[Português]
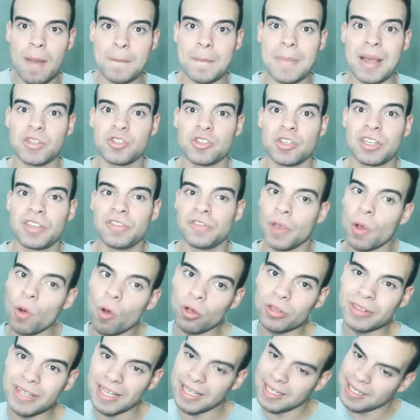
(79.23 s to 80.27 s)
mas só que vem um
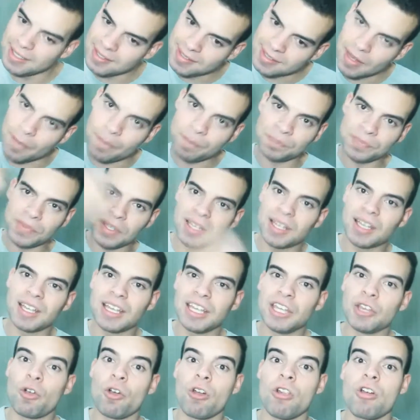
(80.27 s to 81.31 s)
roteirista
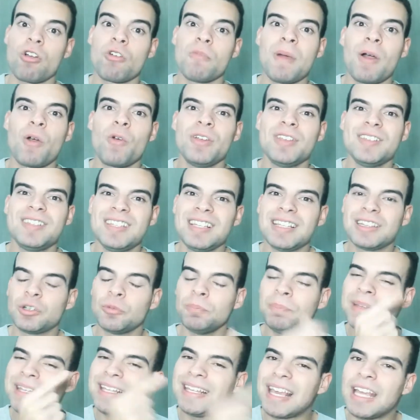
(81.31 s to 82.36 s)
e coloca uma coisinha
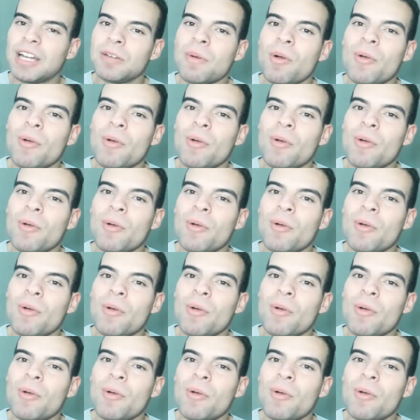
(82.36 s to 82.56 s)
tão pequena,